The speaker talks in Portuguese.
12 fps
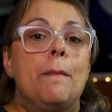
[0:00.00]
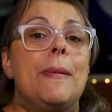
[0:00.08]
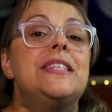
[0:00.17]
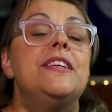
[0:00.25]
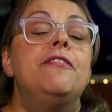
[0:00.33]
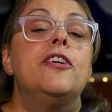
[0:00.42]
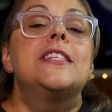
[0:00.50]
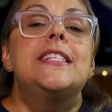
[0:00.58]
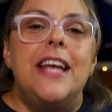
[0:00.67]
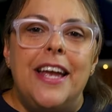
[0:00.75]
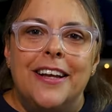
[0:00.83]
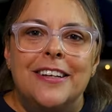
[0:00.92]
Mas e
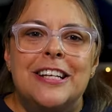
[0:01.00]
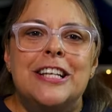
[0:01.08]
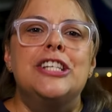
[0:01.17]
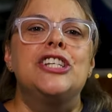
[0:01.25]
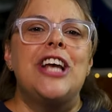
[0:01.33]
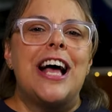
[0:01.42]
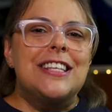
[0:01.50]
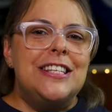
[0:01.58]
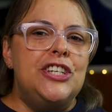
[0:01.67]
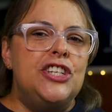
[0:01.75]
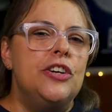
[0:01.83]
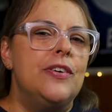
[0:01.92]
você? Já
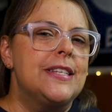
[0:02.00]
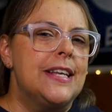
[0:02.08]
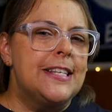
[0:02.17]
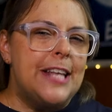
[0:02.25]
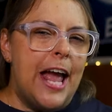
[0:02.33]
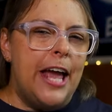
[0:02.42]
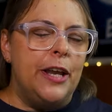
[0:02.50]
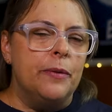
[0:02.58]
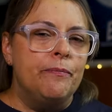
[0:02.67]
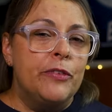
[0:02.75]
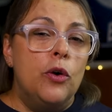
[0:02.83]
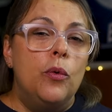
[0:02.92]
assistiu essa série?
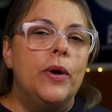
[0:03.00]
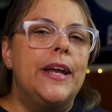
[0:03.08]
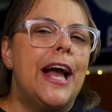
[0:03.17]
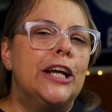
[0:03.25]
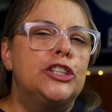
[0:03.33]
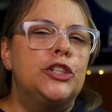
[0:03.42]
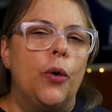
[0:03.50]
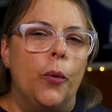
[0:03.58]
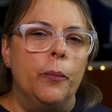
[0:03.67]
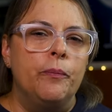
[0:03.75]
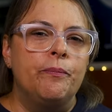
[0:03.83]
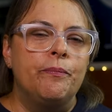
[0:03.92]
O que achou?
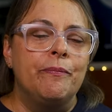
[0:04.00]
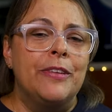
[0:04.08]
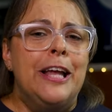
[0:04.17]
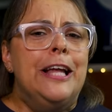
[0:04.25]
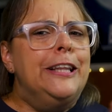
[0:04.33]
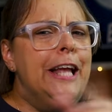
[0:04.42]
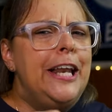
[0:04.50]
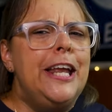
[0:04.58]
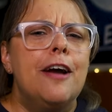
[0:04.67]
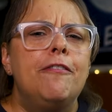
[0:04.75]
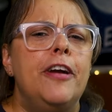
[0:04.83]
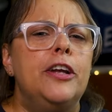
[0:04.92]

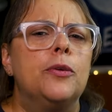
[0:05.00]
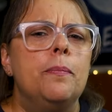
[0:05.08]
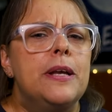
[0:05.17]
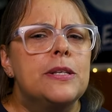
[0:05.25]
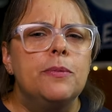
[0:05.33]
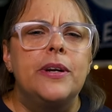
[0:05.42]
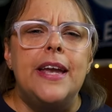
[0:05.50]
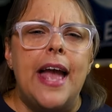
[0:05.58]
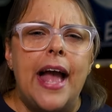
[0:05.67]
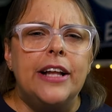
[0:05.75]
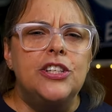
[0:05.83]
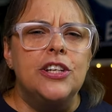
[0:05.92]
Teria feito o mesmo que
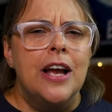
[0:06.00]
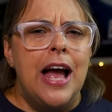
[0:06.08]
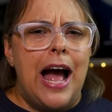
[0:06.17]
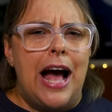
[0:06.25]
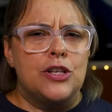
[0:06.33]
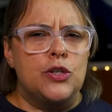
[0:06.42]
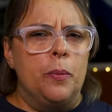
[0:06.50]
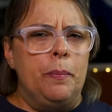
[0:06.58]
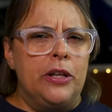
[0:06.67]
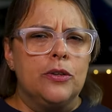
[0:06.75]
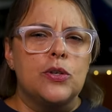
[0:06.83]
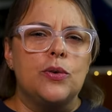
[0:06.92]
Ed,
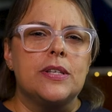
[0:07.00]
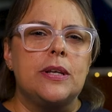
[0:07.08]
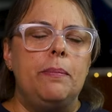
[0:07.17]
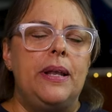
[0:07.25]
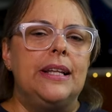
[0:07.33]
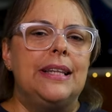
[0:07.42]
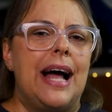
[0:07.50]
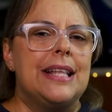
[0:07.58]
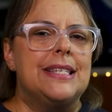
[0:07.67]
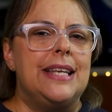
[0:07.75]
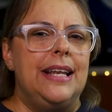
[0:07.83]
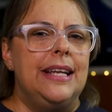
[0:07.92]
assumindo suas
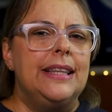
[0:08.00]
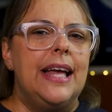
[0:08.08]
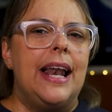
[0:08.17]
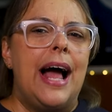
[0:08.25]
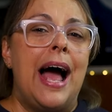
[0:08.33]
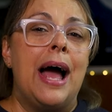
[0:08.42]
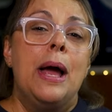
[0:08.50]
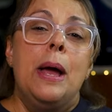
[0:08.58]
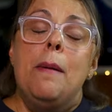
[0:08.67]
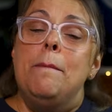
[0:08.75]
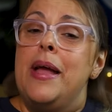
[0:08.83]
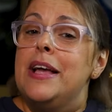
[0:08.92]
habilidades em liderar,
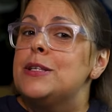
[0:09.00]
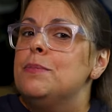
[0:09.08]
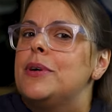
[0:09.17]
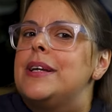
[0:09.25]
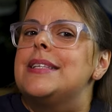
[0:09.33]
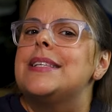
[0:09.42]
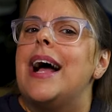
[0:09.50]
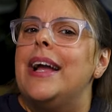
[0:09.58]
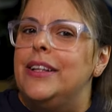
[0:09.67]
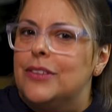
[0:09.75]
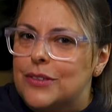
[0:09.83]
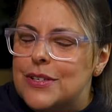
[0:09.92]
mesmo que
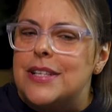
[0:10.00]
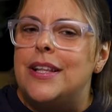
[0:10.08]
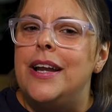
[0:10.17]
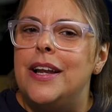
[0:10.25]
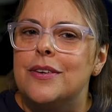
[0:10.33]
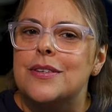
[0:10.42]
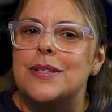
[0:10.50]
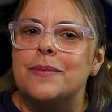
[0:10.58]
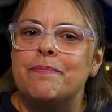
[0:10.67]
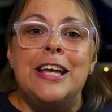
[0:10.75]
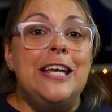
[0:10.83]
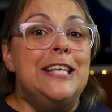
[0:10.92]
saindo dos trilhos?
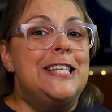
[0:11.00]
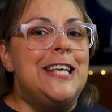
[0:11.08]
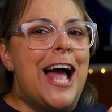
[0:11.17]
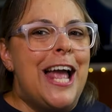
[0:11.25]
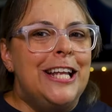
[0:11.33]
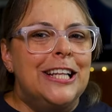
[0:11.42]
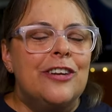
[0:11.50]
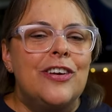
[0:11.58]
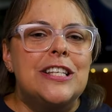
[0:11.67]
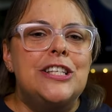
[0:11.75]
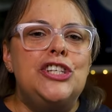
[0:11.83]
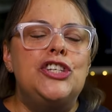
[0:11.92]
E se ainda não
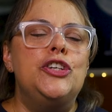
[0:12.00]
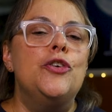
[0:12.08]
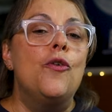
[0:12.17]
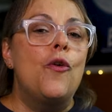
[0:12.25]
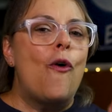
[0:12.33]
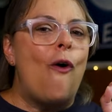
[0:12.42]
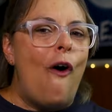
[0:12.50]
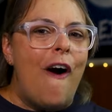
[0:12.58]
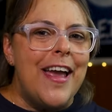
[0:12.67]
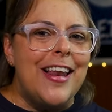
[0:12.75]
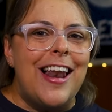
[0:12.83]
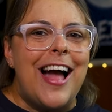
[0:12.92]
assistiu,
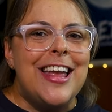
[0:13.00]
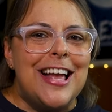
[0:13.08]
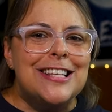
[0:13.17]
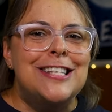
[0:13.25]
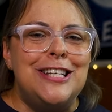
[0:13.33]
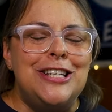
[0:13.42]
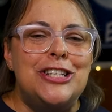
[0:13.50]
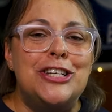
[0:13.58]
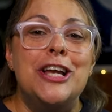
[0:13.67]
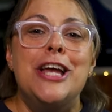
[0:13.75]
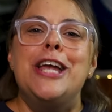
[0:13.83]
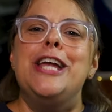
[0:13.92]
corre lá e
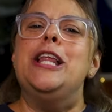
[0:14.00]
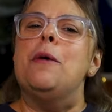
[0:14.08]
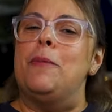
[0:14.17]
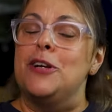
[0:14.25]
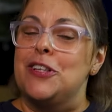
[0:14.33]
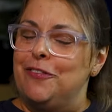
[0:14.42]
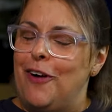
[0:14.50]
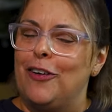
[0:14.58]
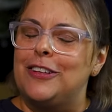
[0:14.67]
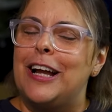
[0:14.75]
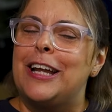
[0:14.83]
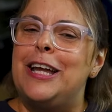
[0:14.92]
assiste e depois
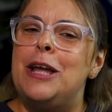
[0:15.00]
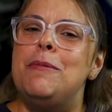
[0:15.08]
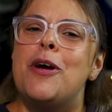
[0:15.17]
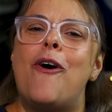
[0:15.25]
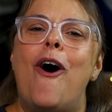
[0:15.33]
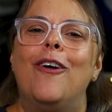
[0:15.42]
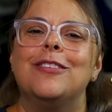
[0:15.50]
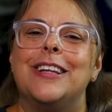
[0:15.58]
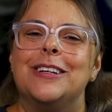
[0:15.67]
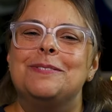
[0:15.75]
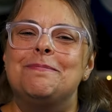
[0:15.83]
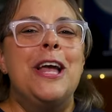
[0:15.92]
volta aqui e me
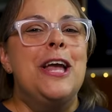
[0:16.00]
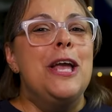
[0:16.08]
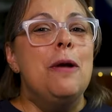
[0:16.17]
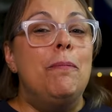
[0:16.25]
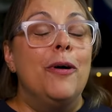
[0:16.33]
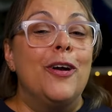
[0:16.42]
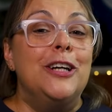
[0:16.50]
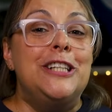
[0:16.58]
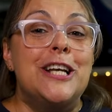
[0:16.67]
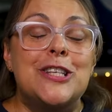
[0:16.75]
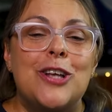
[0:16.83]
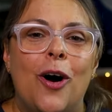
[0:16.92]
conta. E por hoje
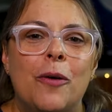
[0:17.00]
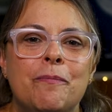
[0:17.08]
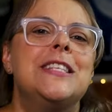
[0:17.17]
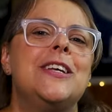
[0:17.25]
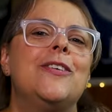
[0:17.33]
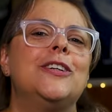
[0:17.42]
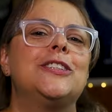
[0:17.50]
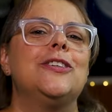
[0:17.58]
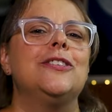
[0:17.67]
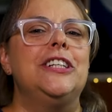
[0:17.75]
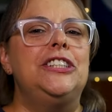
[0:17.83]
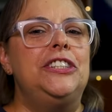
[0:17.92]
é só. Se
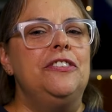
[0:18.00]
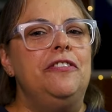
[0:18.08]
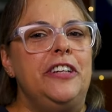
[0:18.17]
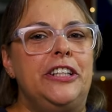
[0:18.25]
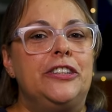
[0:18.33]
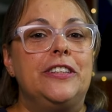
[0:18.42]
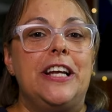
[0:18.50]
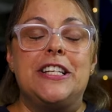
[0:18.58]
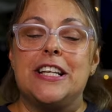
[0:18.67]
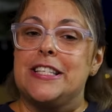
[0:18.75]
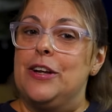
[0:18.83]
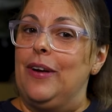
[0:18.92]
gostou deste vídeo, deixa
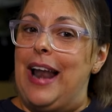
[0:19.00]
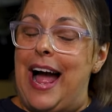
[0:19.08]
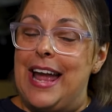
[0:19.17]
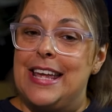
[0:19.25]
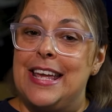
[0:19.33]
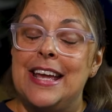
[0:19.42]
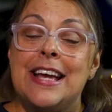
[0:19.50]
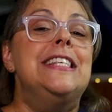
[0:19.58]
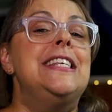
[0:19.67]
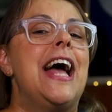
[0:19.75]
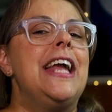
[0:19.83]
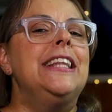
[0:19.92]
seu like.
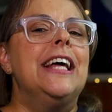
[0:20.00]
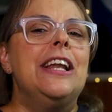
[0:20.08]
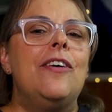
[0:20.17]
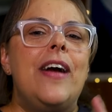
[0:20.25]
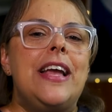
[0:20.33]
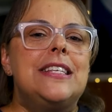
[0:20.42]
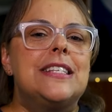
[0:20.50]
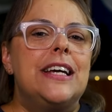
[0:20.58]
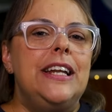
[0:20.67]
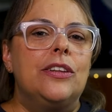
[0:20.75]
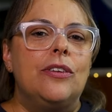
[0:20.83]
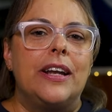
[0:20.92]
Se ainda não é
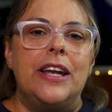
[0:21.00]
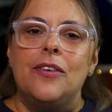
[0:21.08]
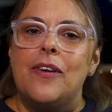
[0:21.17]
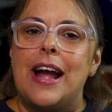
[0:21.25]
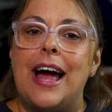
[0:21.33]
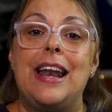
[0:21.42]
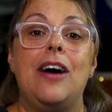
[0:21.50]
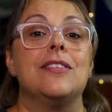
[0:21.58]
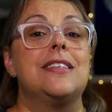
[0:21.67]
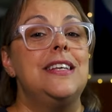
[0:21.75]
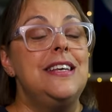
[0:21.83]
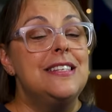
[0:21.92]
inscrito aqui no canal,
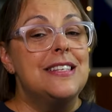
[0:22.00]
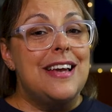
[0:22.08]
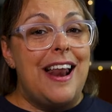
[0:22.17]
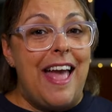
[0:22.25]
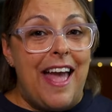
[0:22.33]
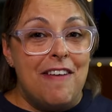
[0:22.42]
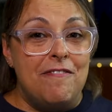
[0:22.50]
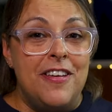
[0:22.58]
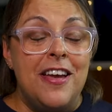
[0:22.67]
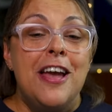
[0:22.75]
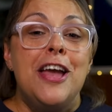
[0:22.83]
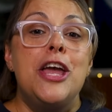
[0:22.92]
se inscreve
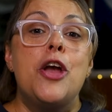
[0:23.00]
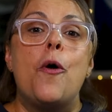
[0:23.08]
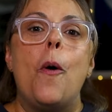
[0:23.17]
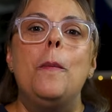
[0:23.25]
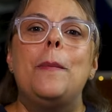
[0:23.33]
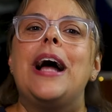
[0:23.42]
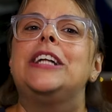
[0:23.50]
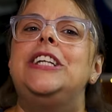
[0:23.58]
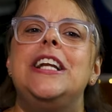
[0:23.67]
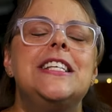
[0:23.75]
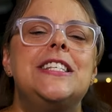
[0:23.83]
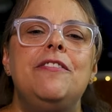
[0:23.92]
e
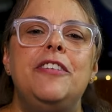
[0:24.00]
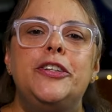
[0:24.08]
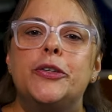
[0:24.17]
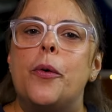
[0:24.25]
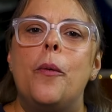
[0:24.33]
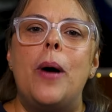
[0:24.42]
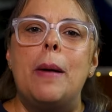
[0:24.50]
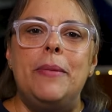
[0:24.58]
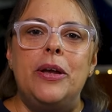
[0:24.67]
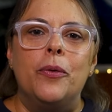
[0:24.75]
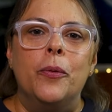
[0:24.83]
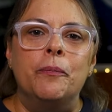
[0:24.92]
compartilha esse vídeo com um
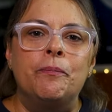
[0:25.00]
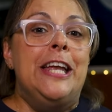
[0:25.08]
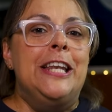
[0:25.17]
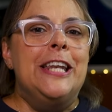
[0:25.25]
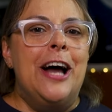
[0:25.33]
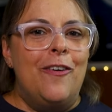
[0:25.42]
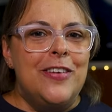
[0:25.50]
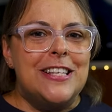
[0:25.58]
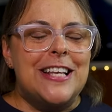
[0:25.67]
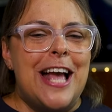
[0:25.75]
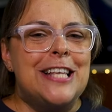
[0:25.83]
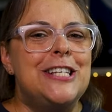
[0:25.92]
amigo. E não
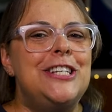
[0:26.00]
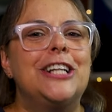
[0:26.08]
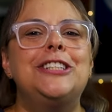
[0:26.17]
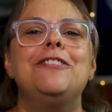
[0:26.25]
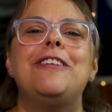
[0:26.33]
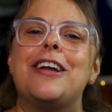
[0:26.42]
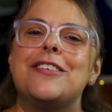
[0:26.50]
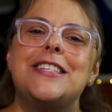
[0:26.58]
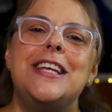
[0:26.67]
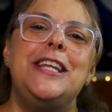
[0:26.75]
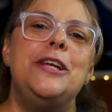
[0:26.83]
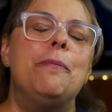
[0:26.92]
esquece de ativar o
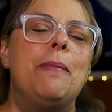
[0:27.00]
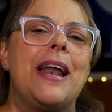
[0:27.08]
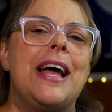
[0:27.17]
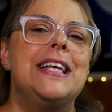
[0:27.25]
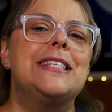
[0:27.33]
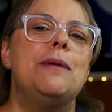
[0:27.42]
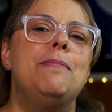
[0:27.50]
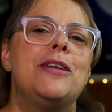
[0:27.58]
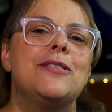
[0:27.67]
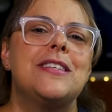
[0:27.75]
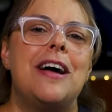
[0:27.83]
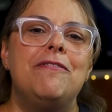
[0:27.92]
sininho para receber
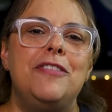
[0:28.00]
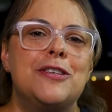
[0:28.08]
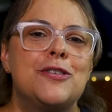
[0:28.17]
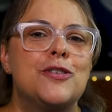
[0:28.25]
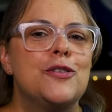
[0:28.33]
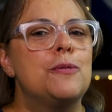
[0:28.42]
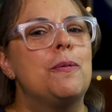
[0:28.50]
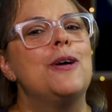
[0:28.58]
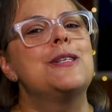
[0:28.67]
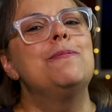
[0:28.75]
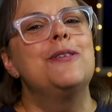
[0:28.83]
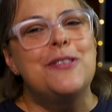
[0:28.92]
os avisos dos
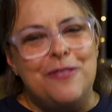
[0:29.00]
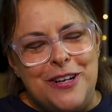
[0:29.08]
próximos